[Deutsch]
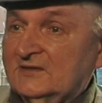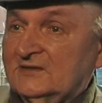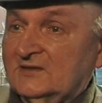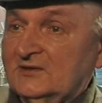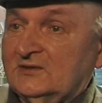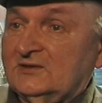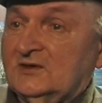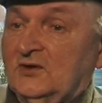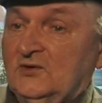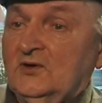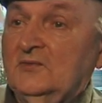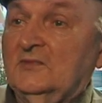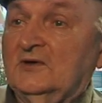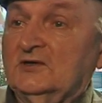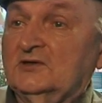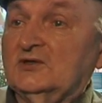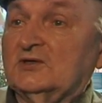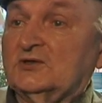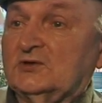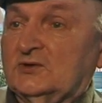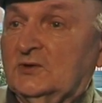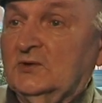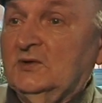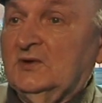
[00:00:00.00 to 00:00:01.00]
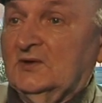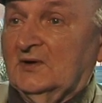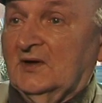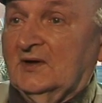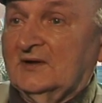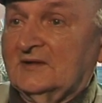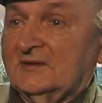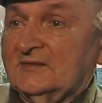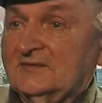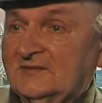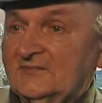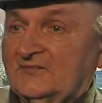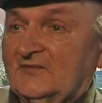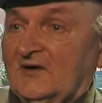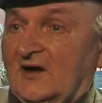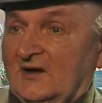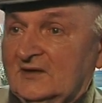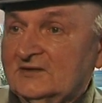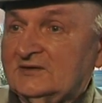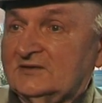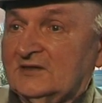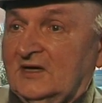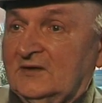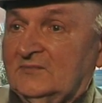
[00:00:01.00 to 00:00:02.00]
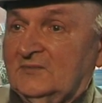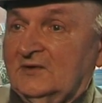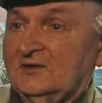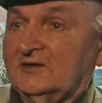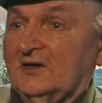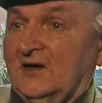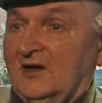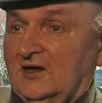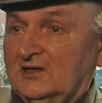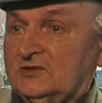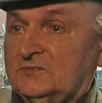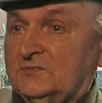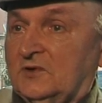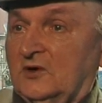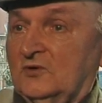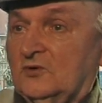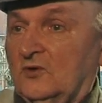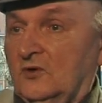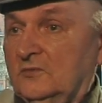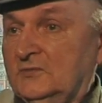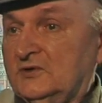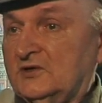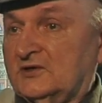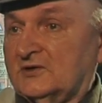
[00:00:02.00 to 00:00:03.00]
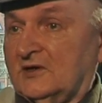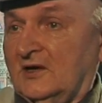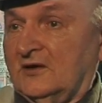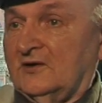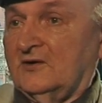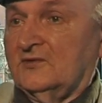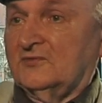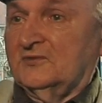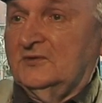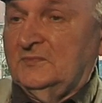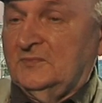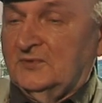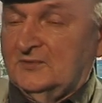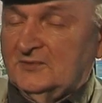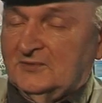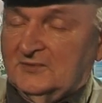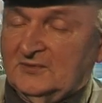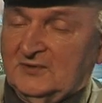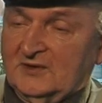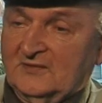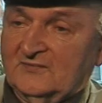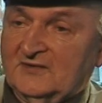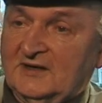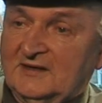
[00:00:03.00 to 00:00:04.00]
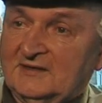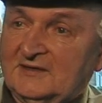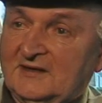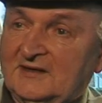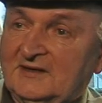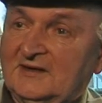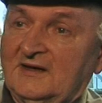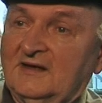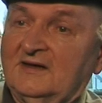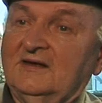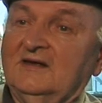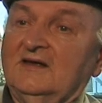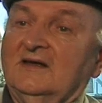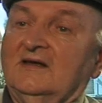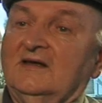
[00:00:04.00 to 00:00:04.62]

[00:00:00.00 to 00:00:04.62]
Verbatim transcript: Das ist ja über eine Stunde Fahrzeit mit der S-Bahn, Umsteigen, Gesundbrunnen und so weiter, ja?